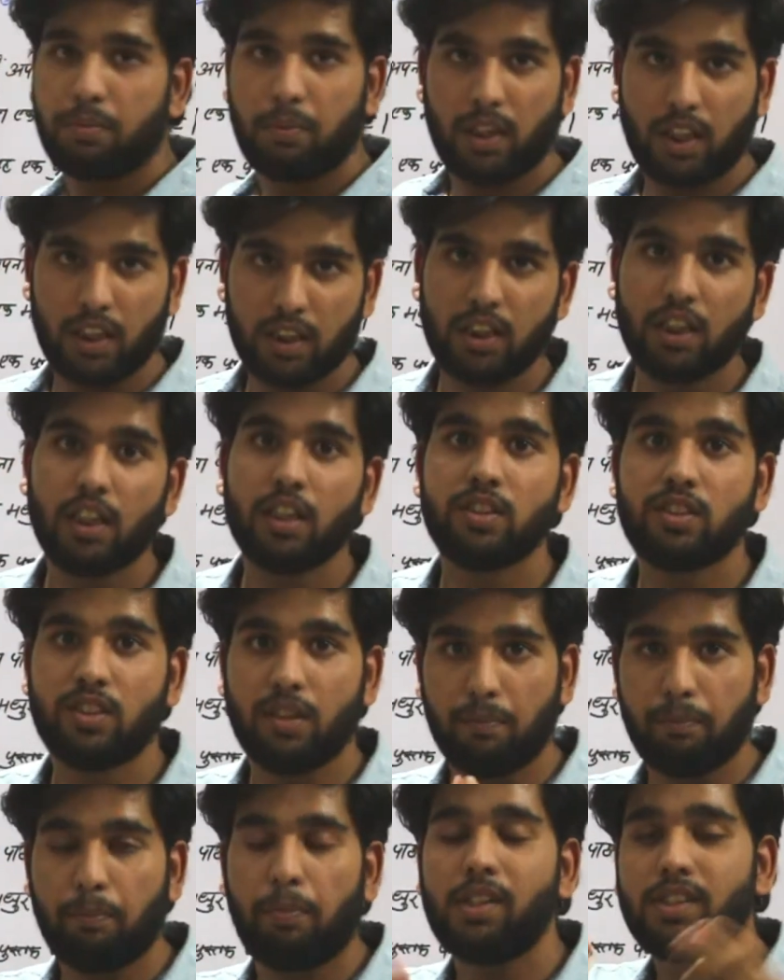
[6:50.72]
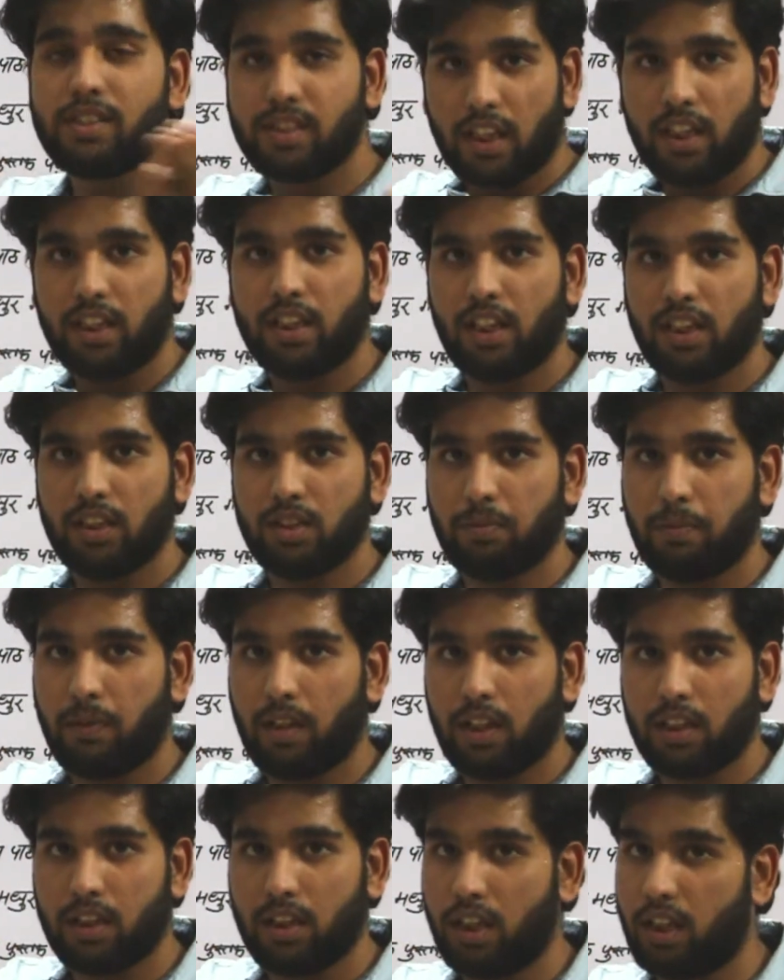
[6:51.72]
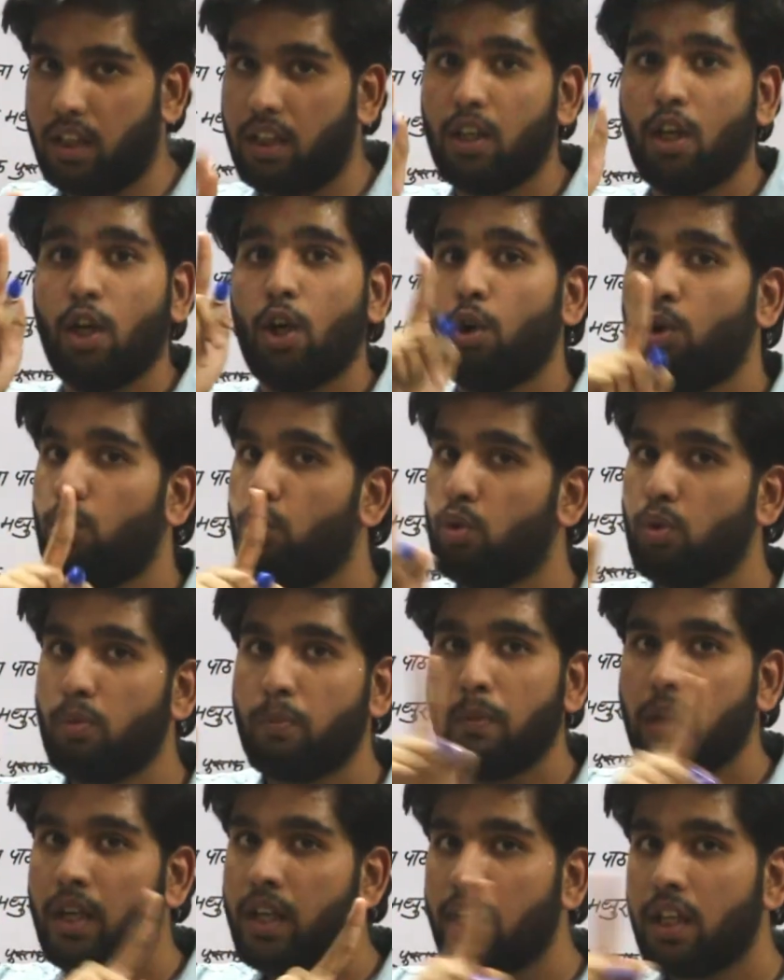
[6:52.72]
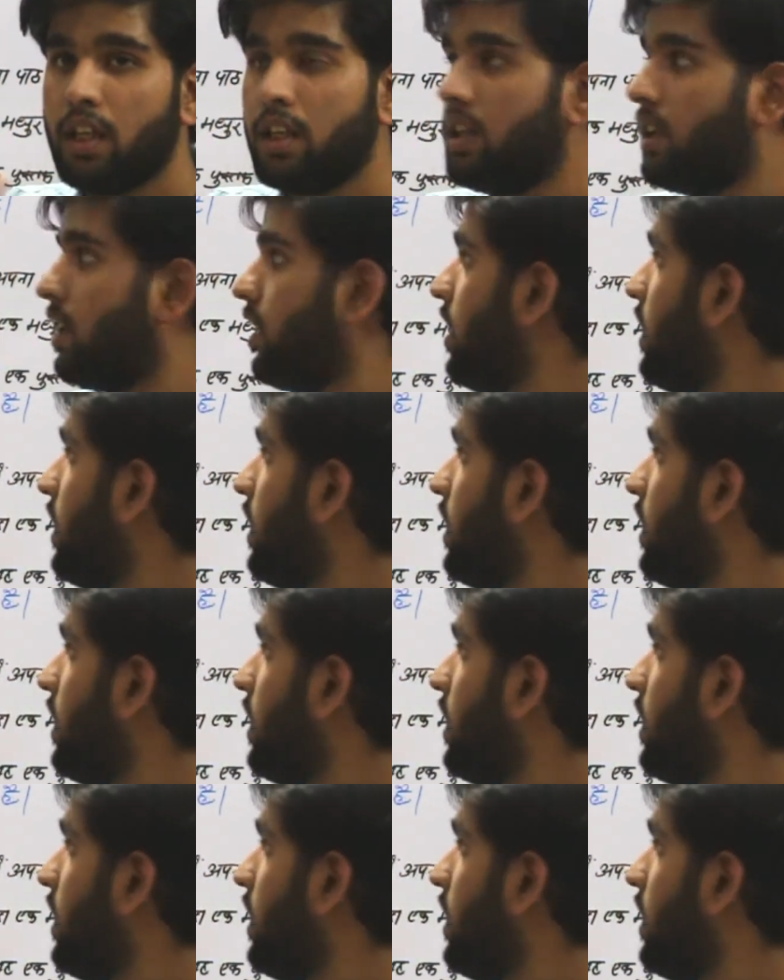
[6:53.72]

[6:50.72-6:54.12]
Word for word: बनाते हैं ना सिंपल सेंटेंस बनाते हैं उनमें